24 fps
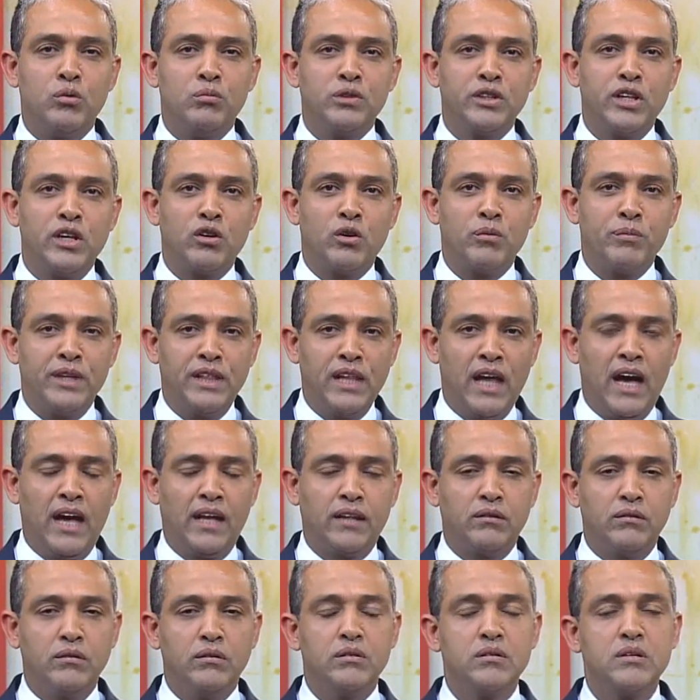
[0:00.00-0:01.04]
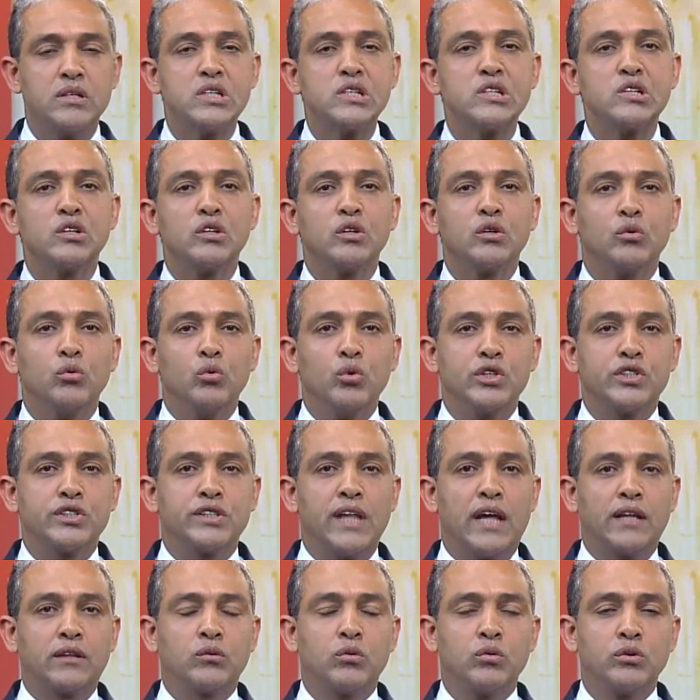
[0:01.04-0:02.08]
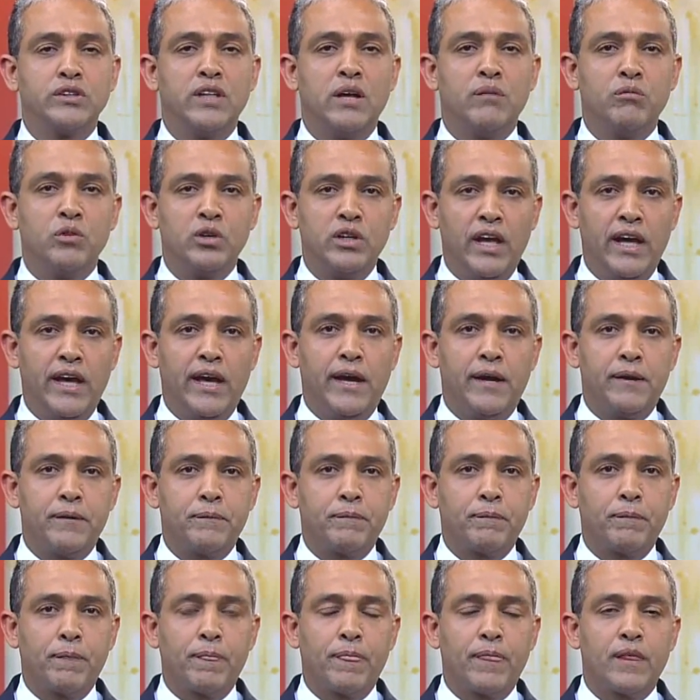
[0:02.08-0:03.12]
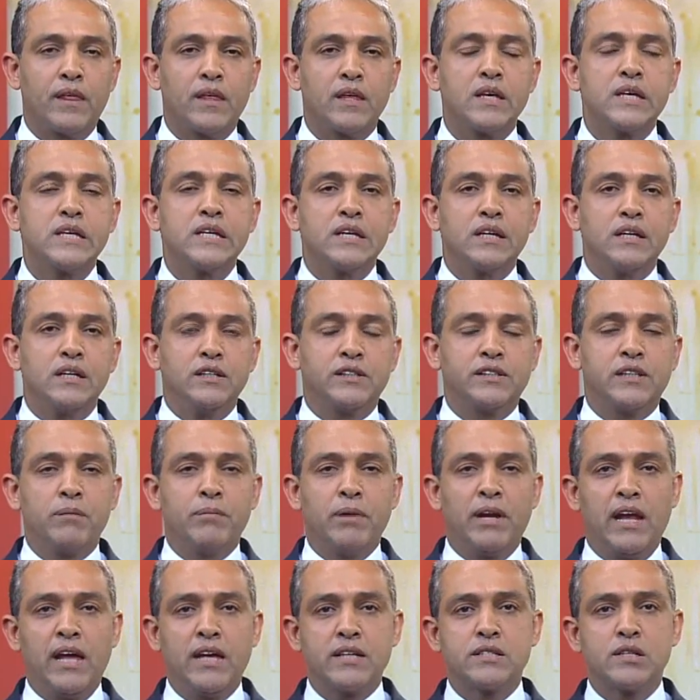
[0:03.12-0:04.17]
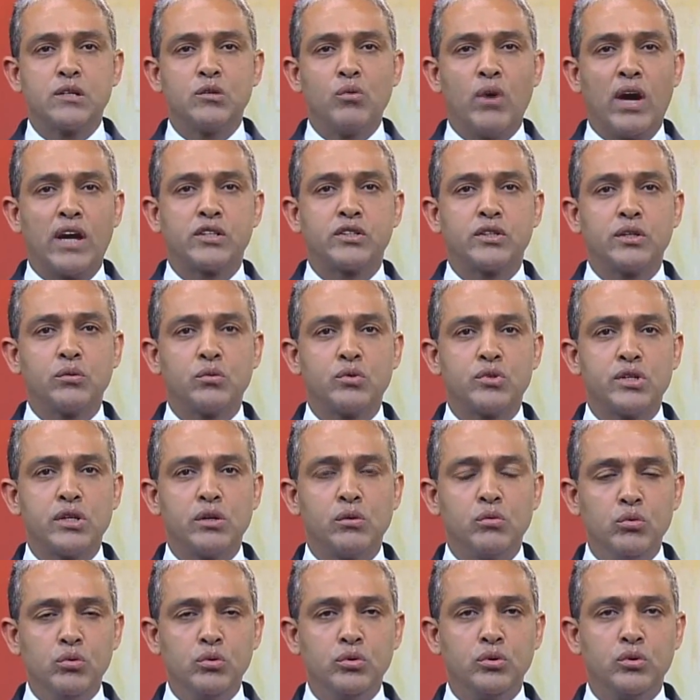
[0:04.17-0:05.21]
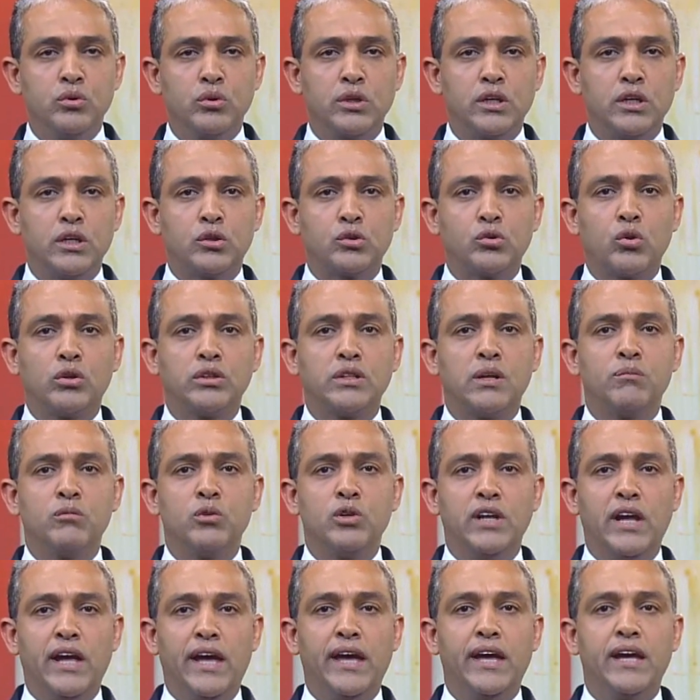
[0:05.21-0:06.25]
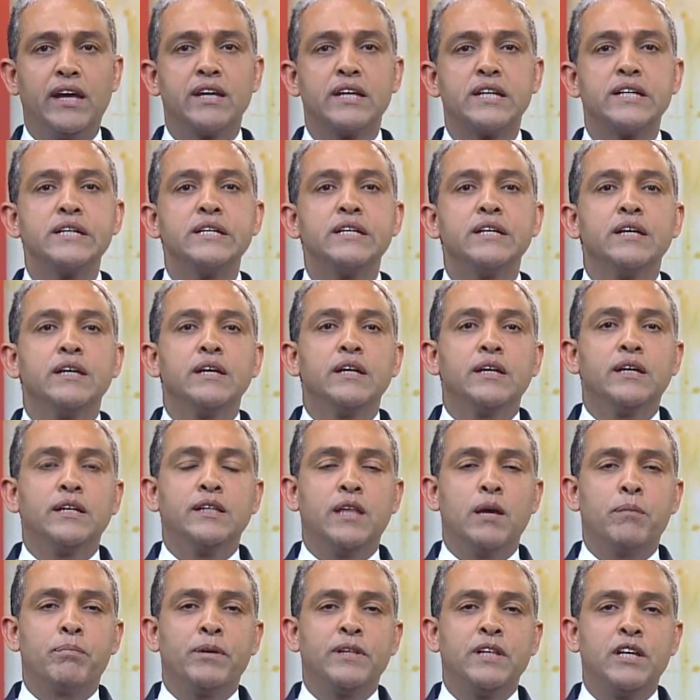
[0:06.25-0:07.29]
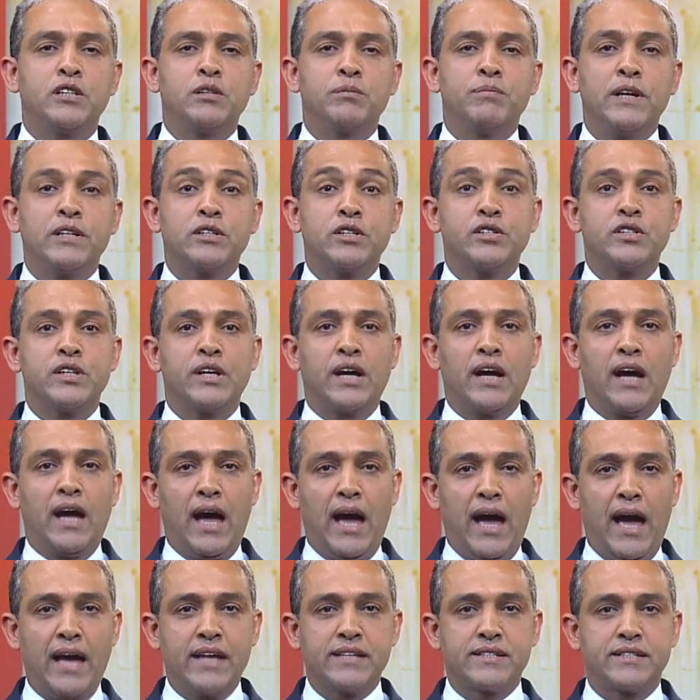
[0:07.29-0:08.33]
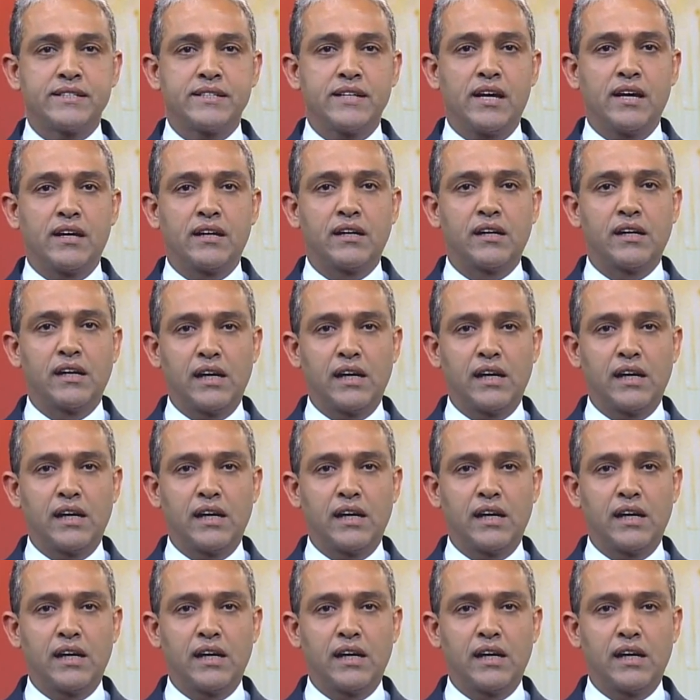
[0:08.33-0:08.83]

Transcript: como denominado o Estatuto da Mulher, estabelece no artigo 2 que toda mulher, independentemente de raça,